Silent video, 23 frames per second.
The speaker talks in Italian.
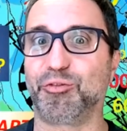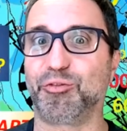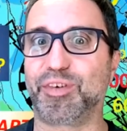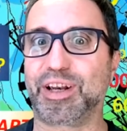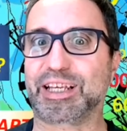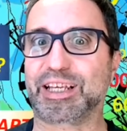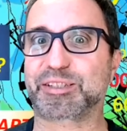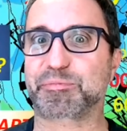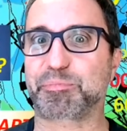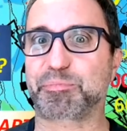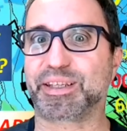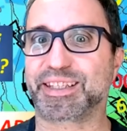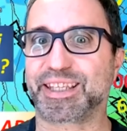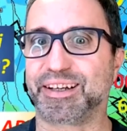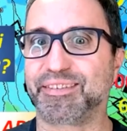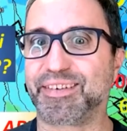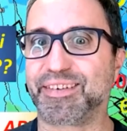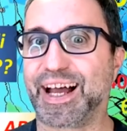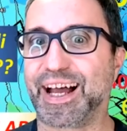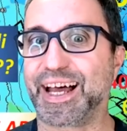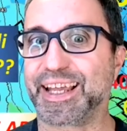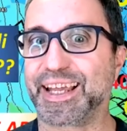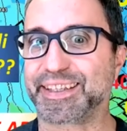non me
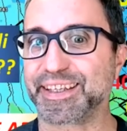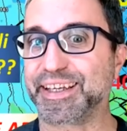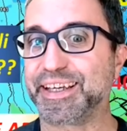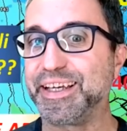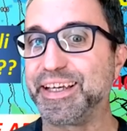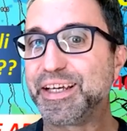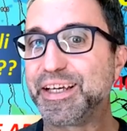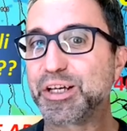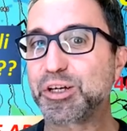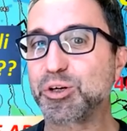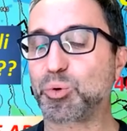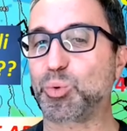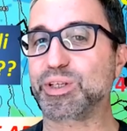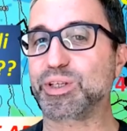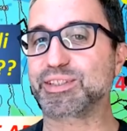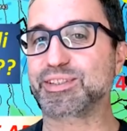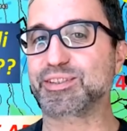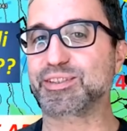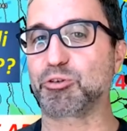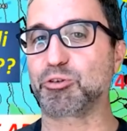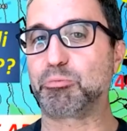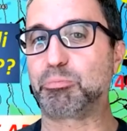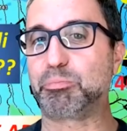l'aspettavate
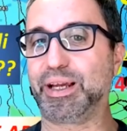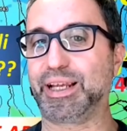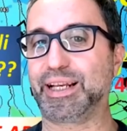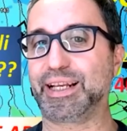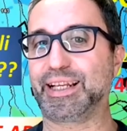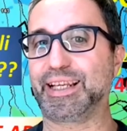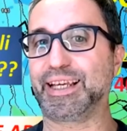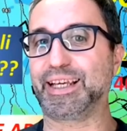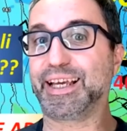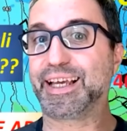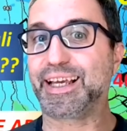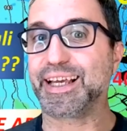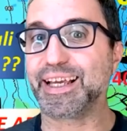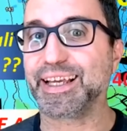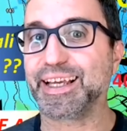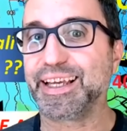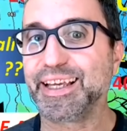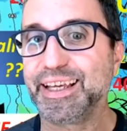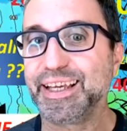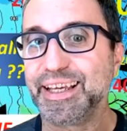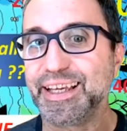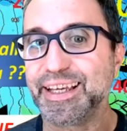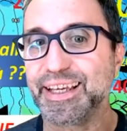questo bel
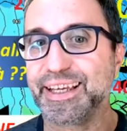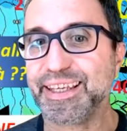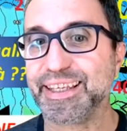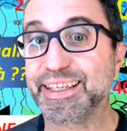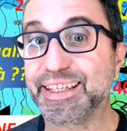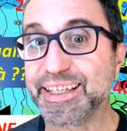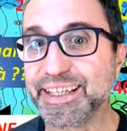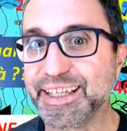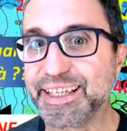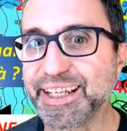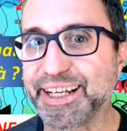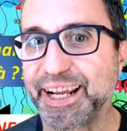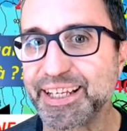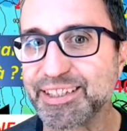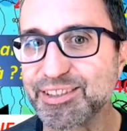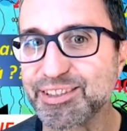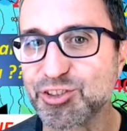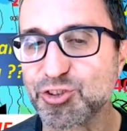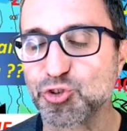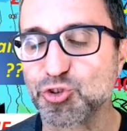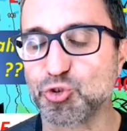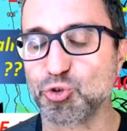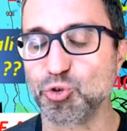eh,
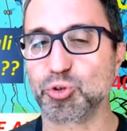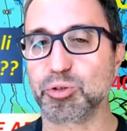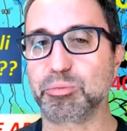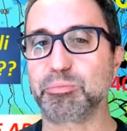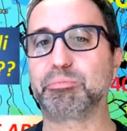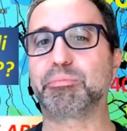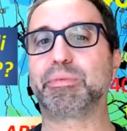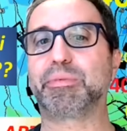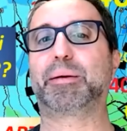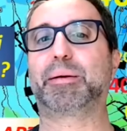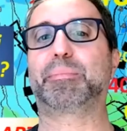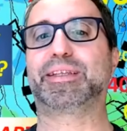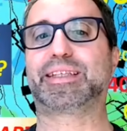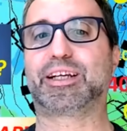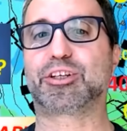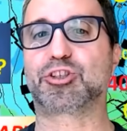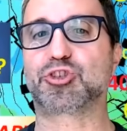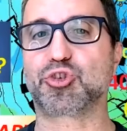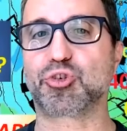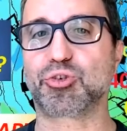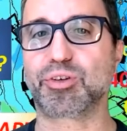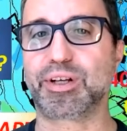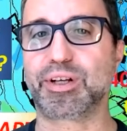ingresso in, a
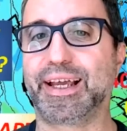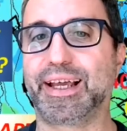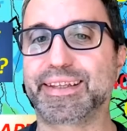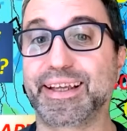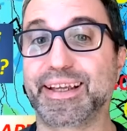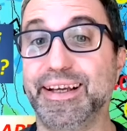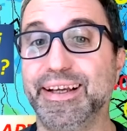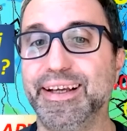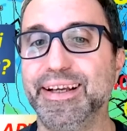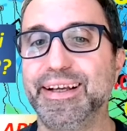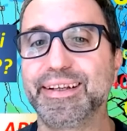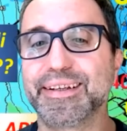metà giornata,